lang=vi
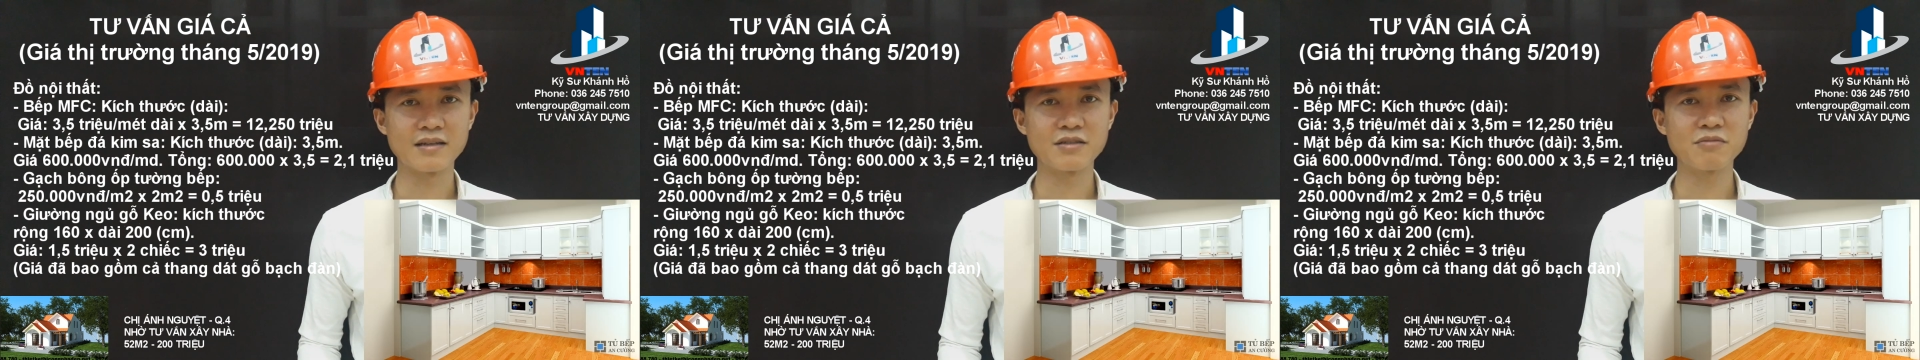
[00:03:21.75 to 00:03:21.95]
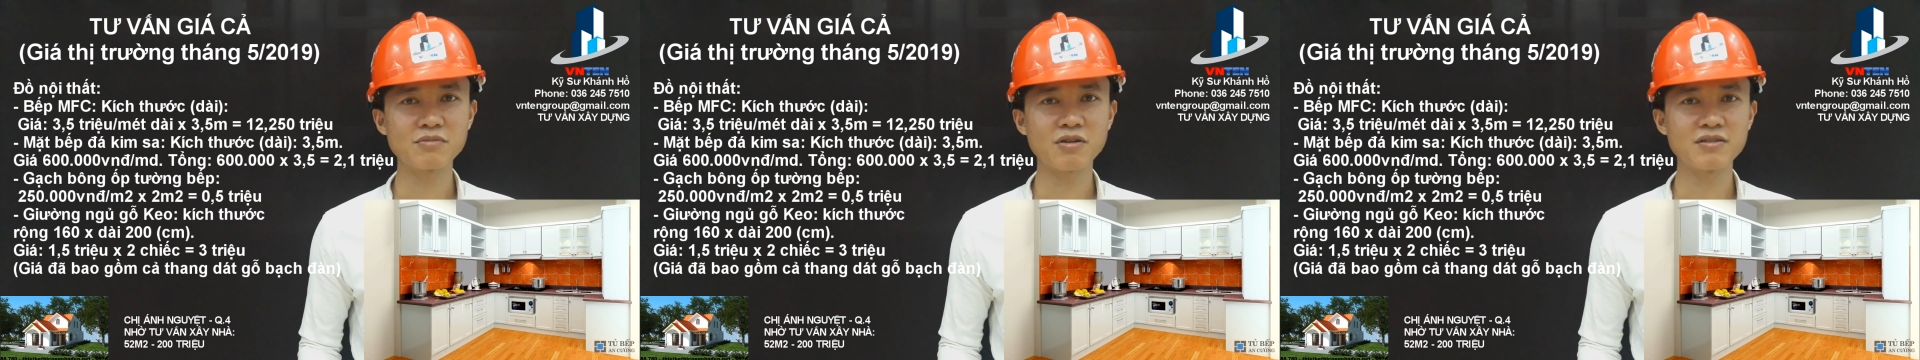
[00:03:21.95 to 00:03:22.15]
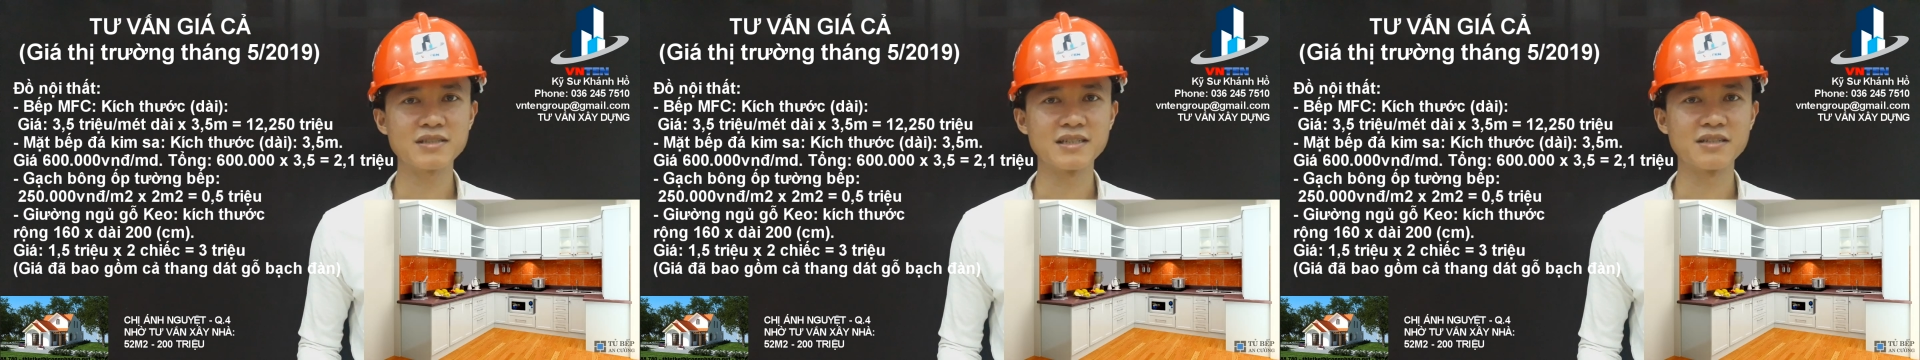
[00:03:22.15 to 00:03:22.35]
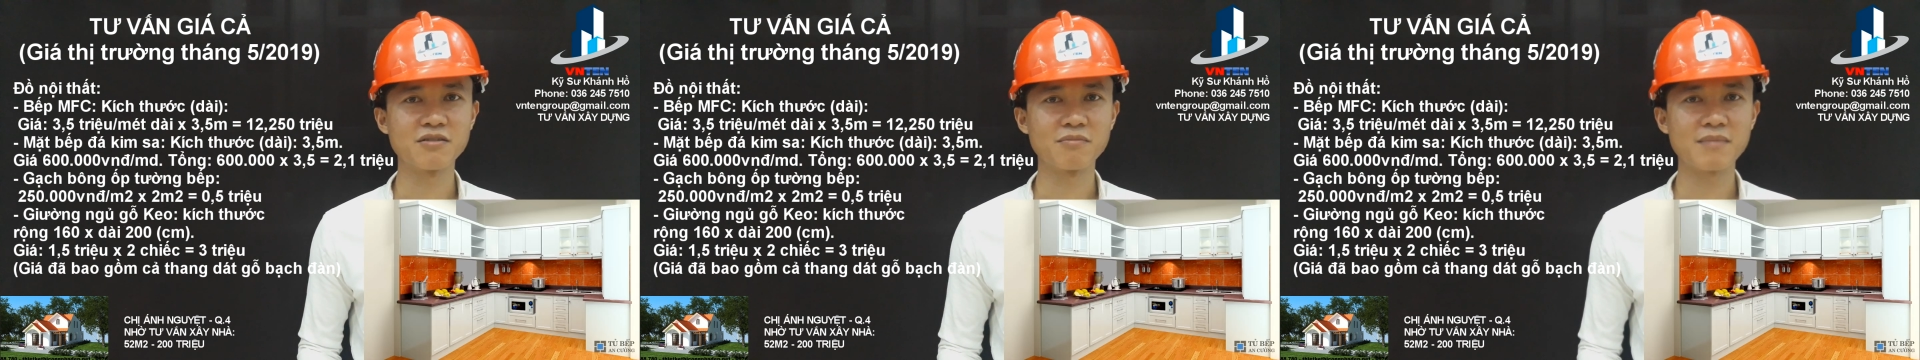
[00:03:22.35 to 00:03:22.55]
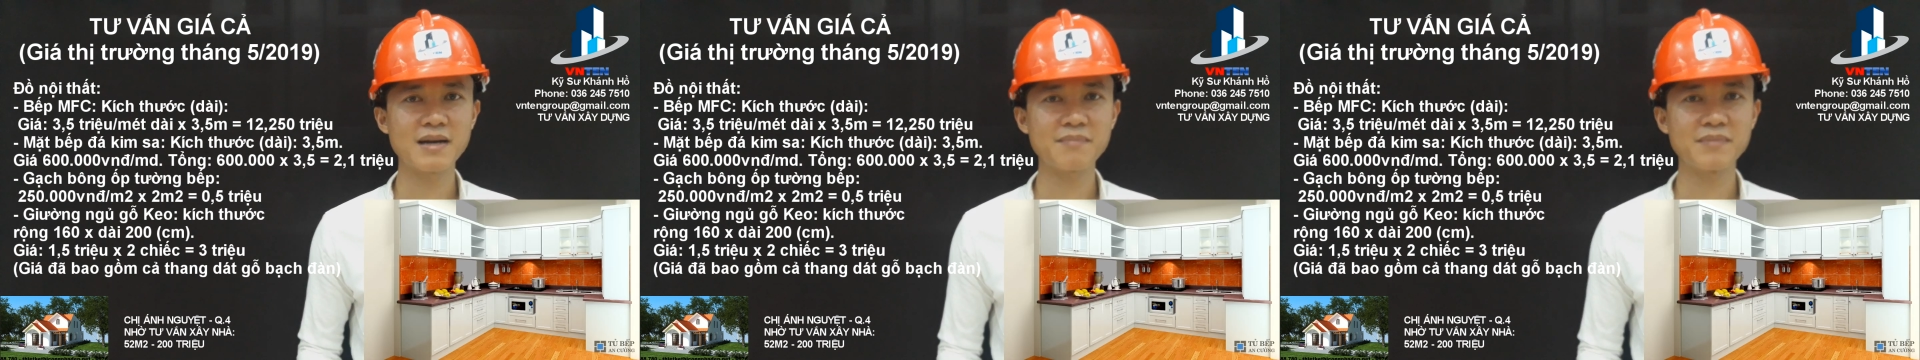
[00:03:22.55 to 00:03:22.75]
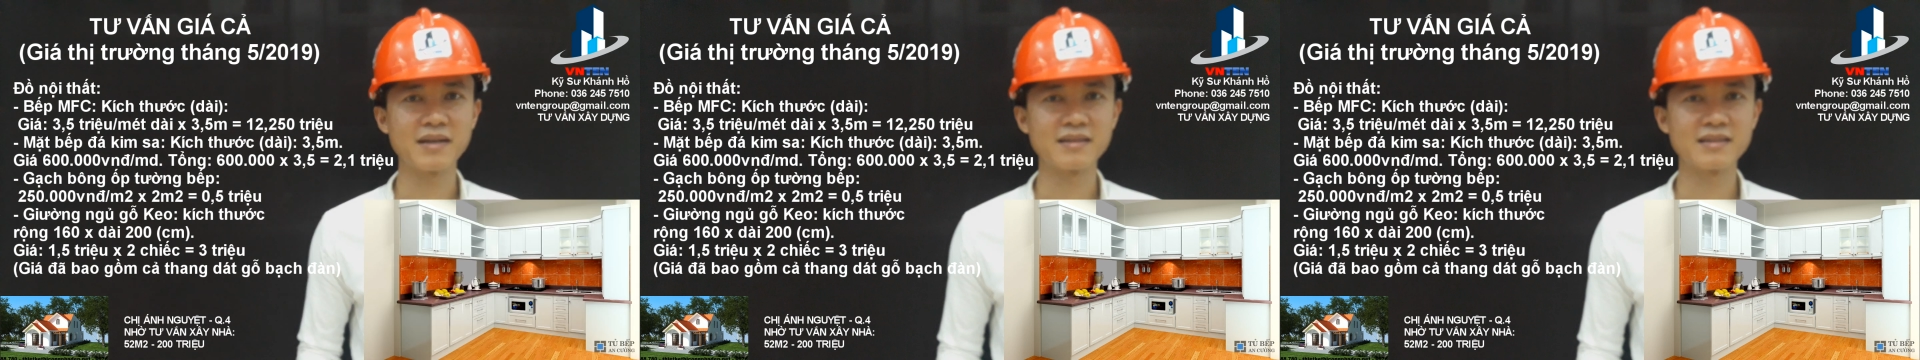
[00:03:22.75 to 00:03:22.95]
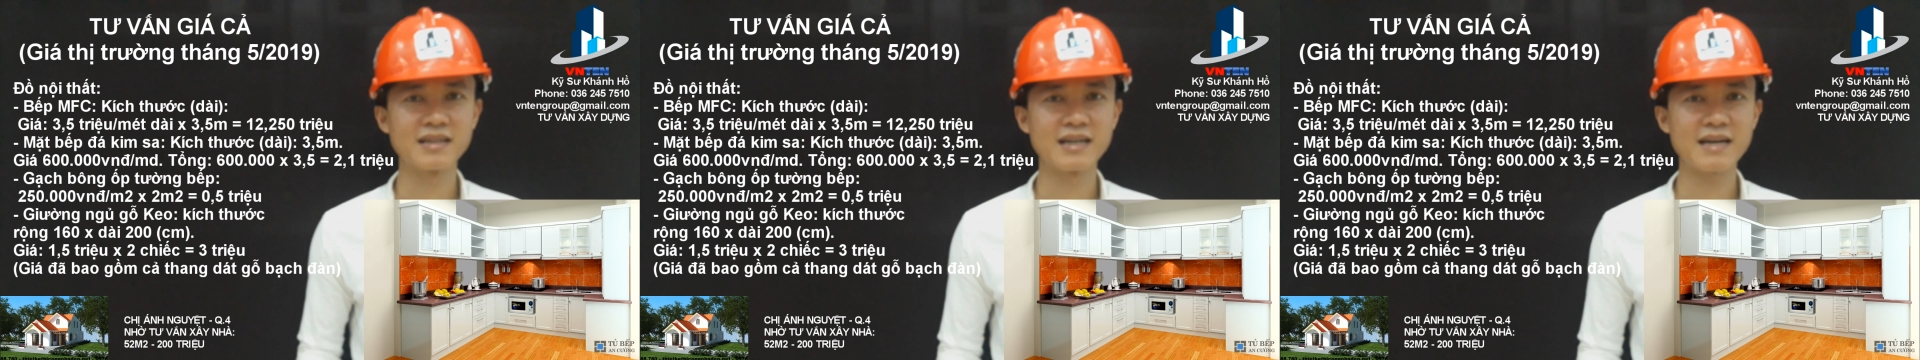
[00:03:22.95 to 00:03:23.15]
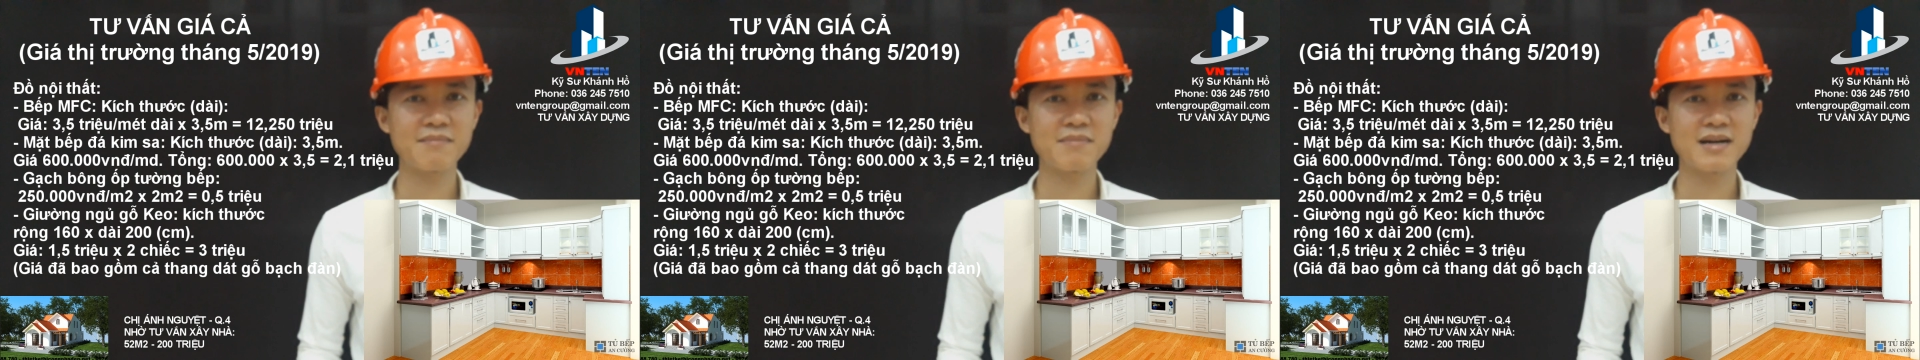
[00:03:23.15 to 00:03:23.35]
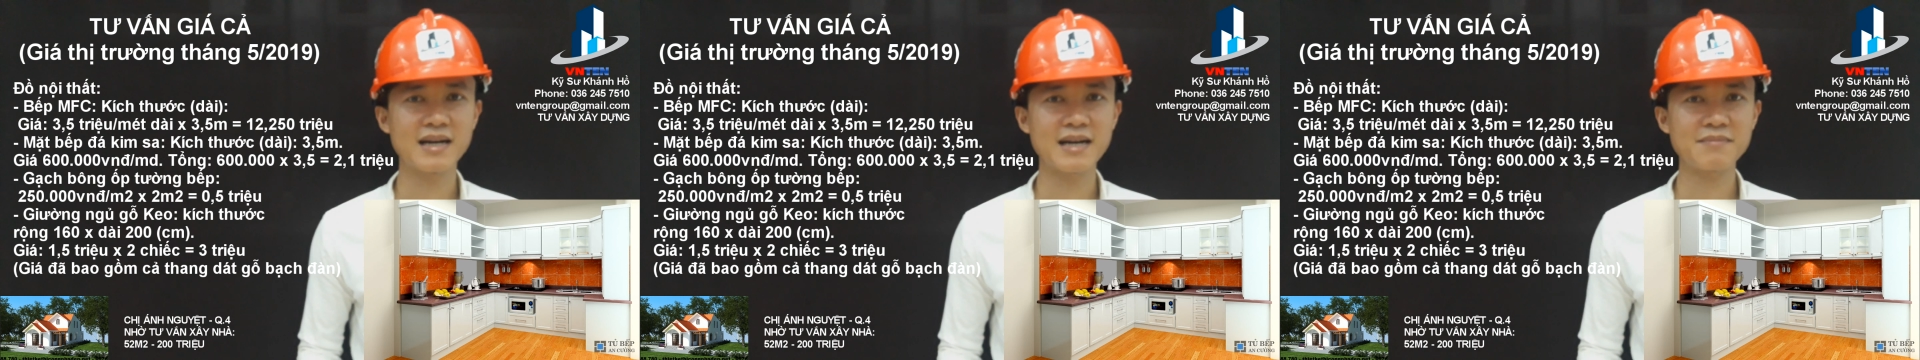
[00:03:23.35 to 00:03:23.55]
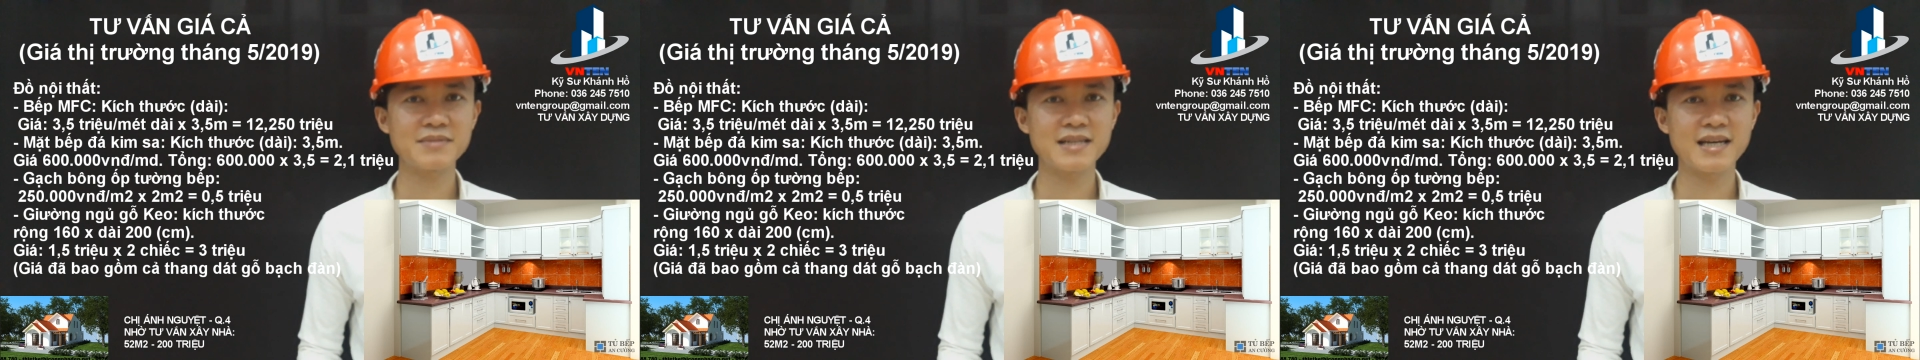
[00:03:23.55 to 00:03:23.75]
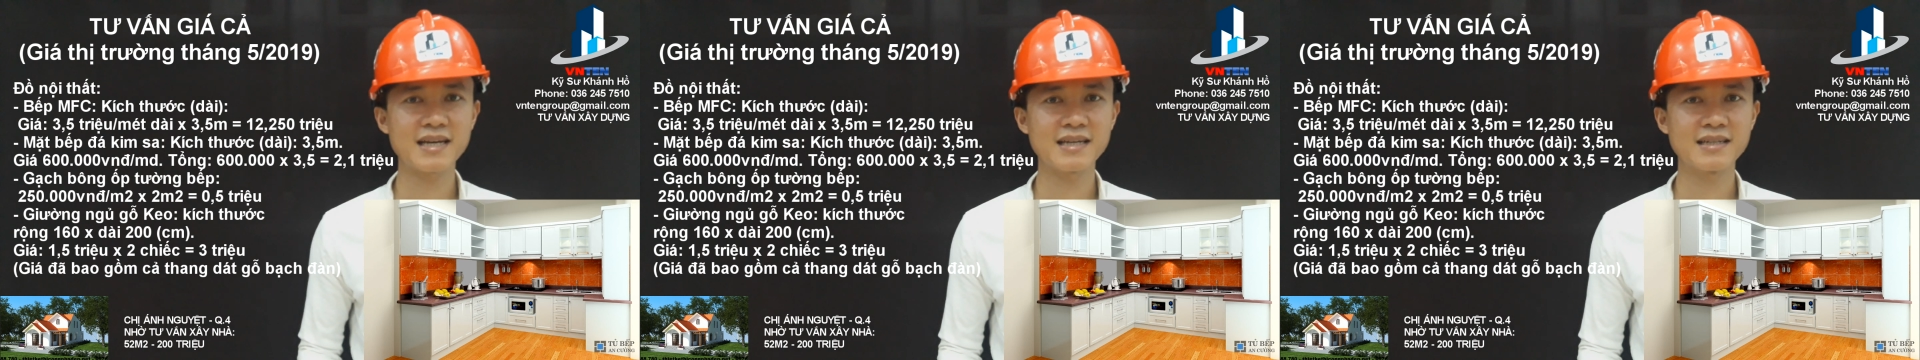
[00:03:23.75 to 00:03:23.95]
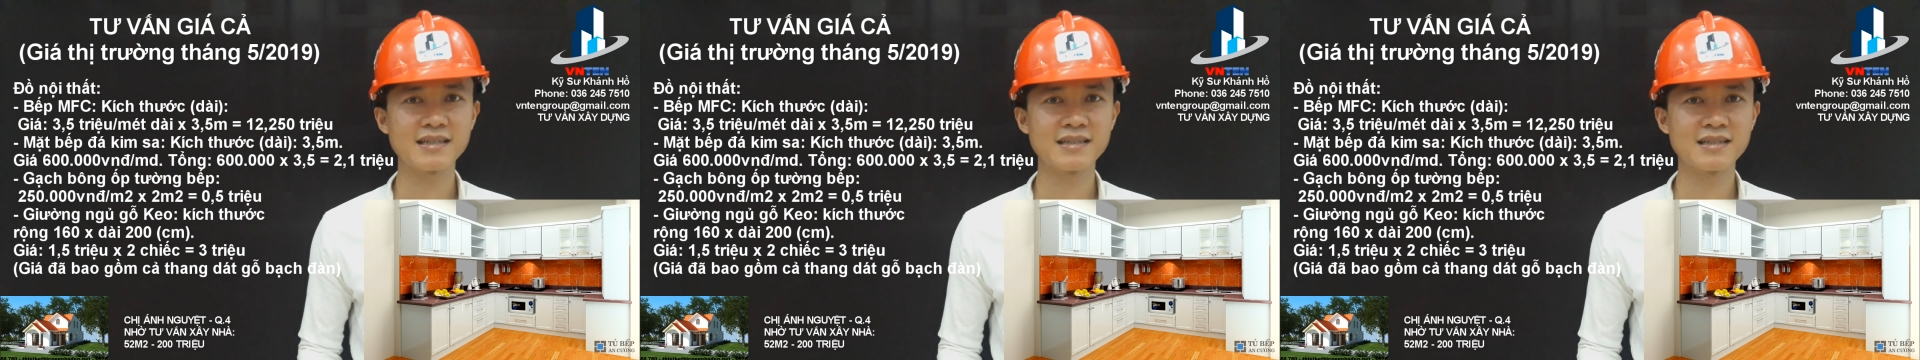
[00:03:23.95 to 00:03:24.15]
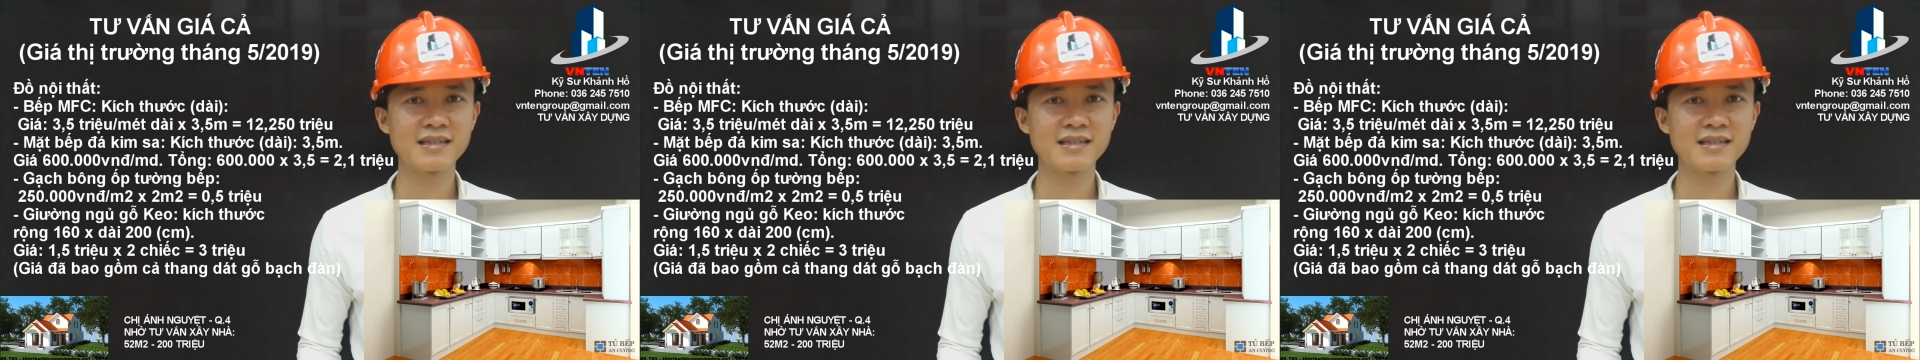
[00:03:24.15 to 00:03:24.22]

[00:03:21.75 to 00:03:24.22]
Chúng tôi sử dụng bếp điện từ em ép xê